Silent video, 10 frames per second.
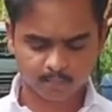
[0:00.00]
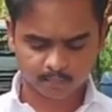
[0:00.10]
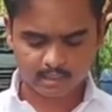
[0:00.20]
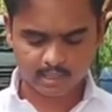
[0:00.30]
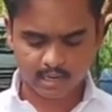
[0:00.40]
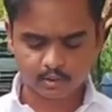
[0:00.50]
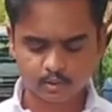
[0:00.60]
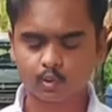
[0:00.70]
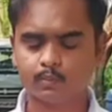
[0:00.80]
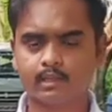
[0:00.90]
कि आज तू
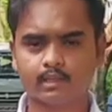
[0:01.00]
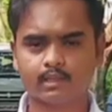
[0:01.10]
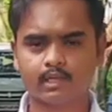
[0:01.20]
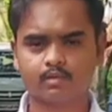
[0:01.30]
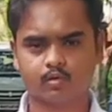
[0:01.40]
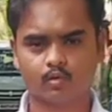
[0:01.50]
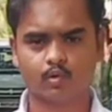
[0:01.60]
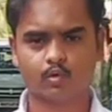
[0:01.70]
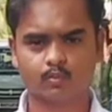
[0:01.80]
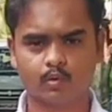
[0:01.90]
मेरे साथ स्वर्ग लोग
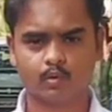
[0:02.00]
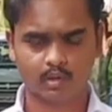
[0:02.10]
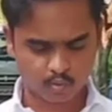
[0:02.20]
में होगा